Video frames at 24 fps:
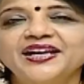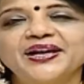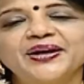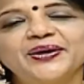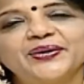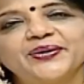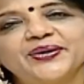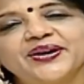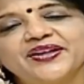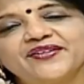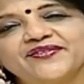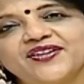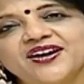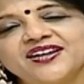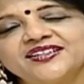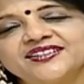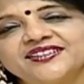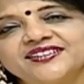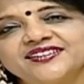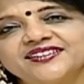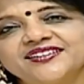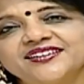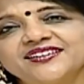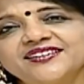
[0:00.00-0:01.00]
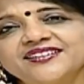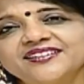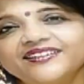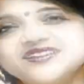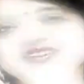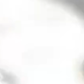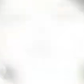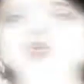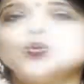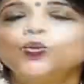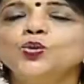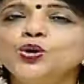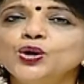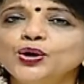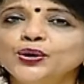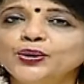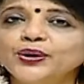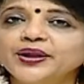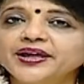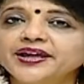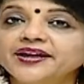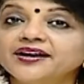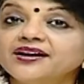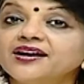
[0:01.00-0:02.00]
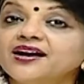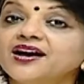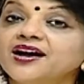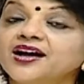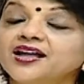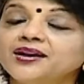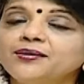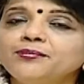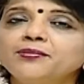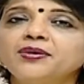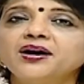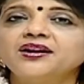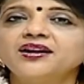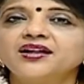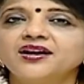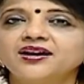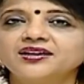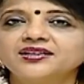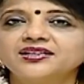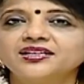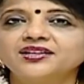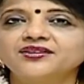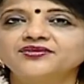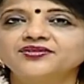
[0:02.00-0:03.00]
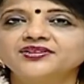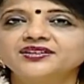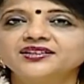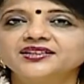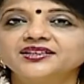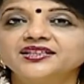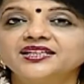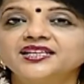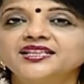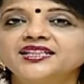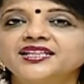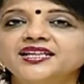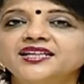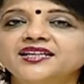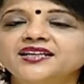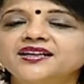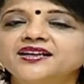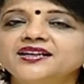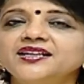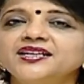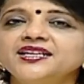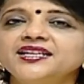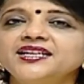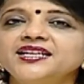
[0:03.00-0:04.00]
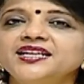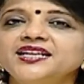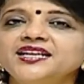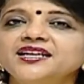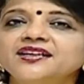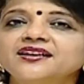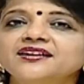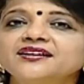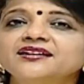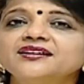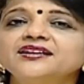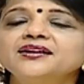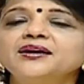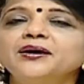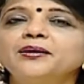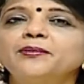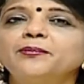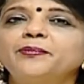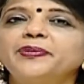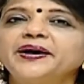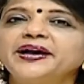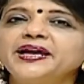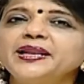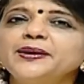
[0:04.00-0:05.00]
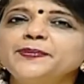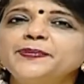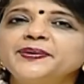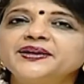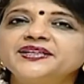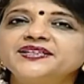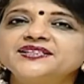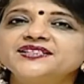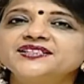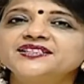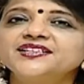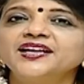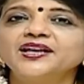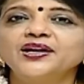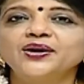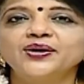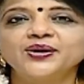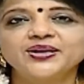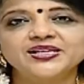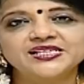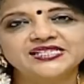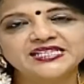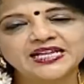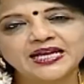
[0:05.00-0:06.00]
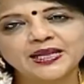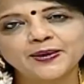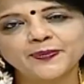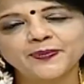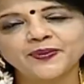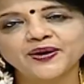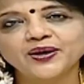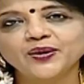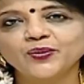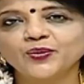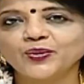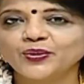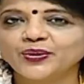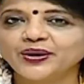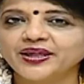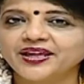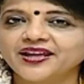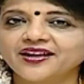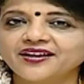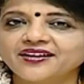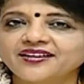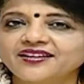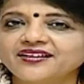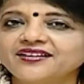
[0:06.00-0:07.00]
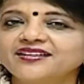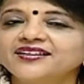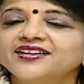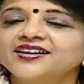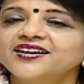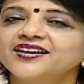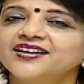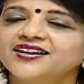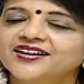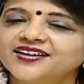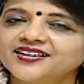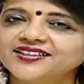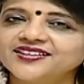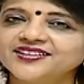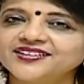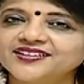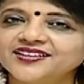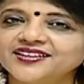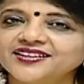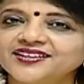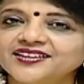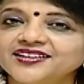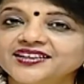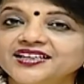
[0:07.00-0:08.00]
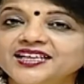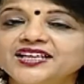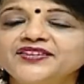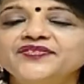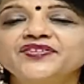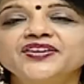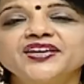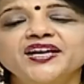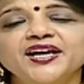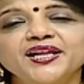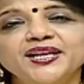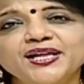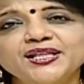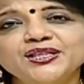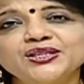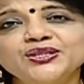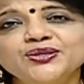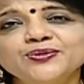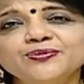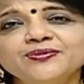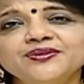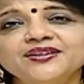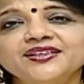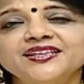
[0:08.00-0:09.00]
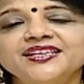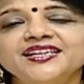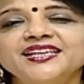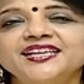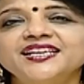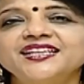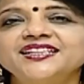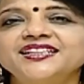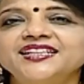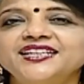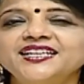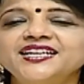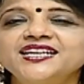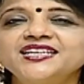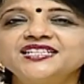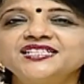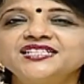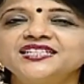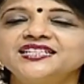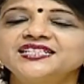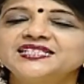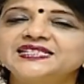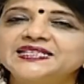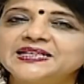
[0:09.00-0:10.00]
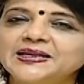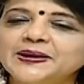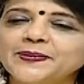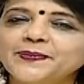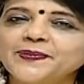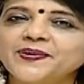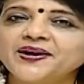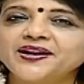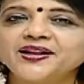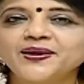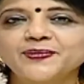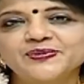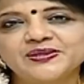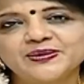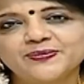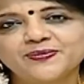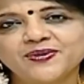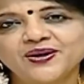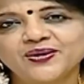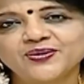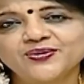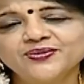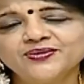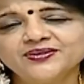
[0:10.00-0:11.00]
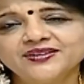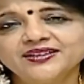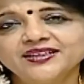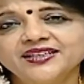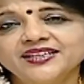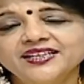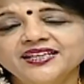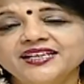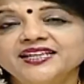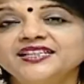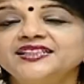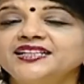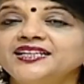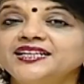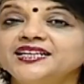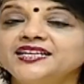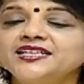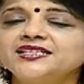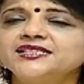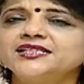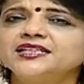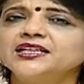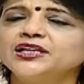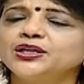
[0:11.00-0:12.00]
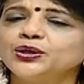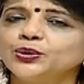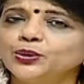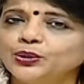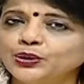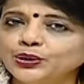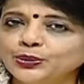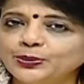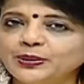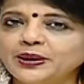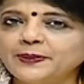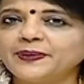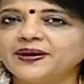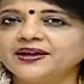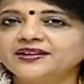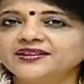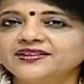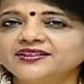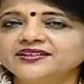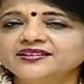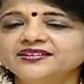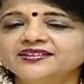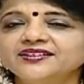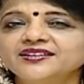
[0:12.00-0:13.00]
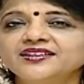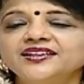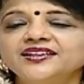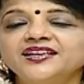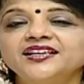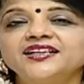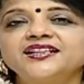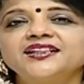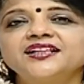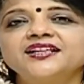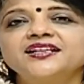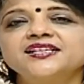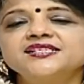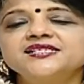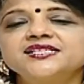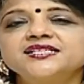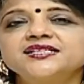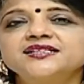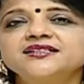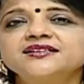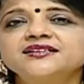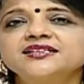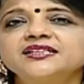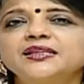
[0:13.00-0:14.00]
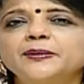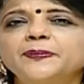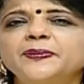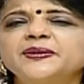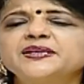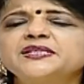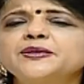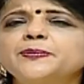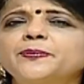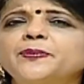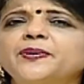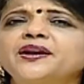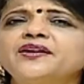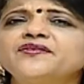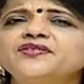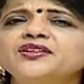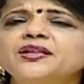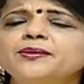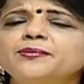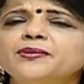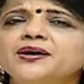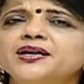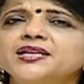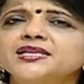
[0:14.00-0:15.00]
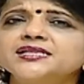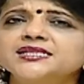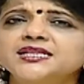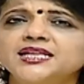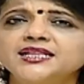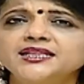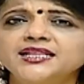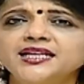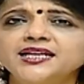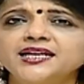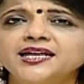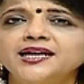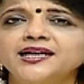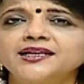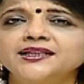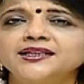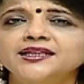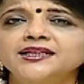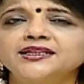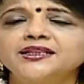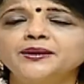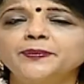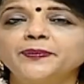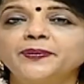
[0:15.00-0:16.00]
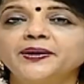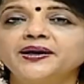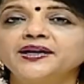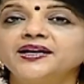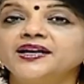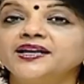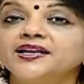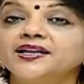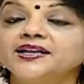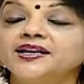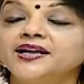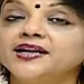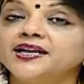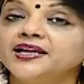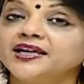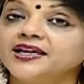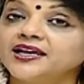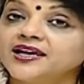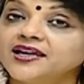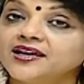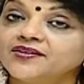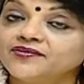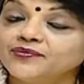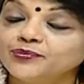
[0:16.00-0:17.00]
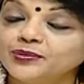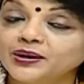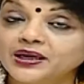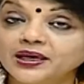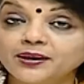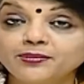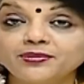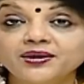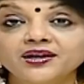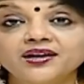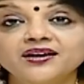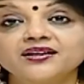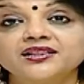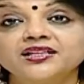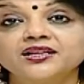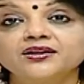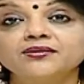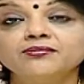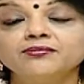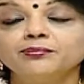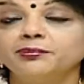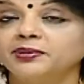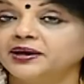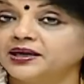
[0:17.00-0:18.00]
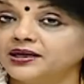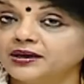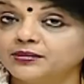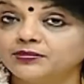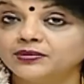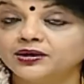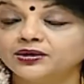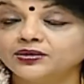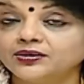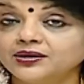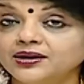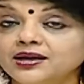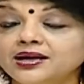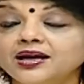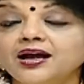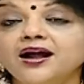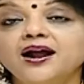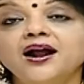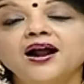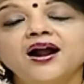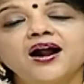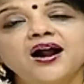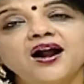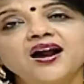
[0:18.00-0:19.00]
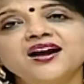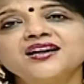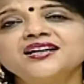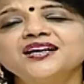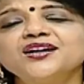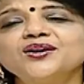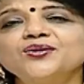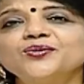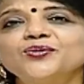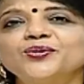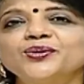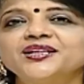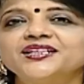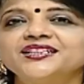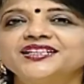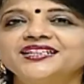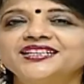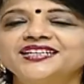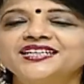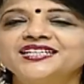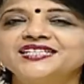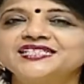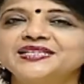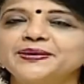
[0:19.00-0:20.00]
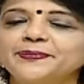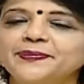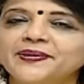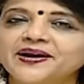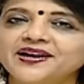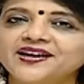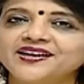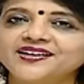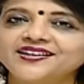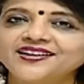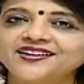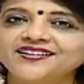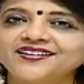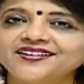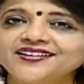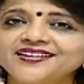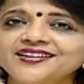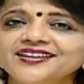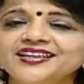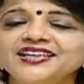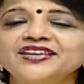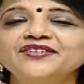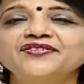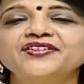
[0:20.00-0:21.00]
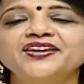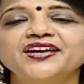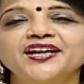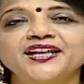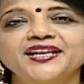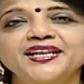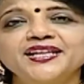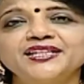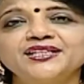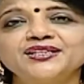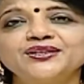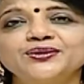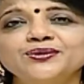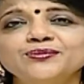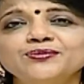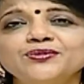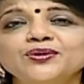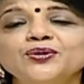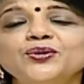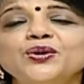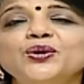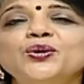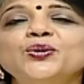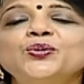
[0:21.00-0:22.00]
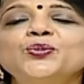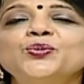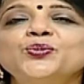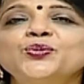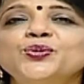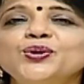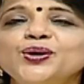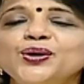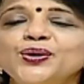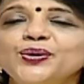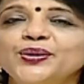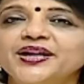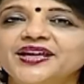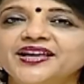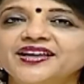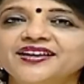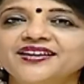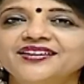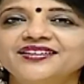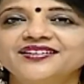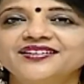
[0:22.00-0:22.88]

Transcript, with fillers: என்னுடைய வாழ்த்துக்கள் உங்களுடைய அன்பான ஆதரவு இதை கண்டு நீங்கள் பயன்பெற்று எங்களுடைய ஷேர் பண்ண உங்களுடைய கருத்துக்கள் இவை அனைத்தும் இந்த நிகழ்ச்சியின் சிறப்பான அம்சமாகும் இந்த நிகழ்ச்சியில் யூடியூப்பில் பார்த்து இதை ரசித்து இதை பற்றி பலவிதமான சந்தேகங்கள் தீர்த்த பெண்களின் எண்ணிக்கை மிக மிக அதிகம் பெண்கள் மட்டும் இல்லை ஆண்களும் கூட இந்த நிகழ்ச்சியை பாராட்டியிருக்காங்க இவை அனைத்துக்கும் உங்களுடைய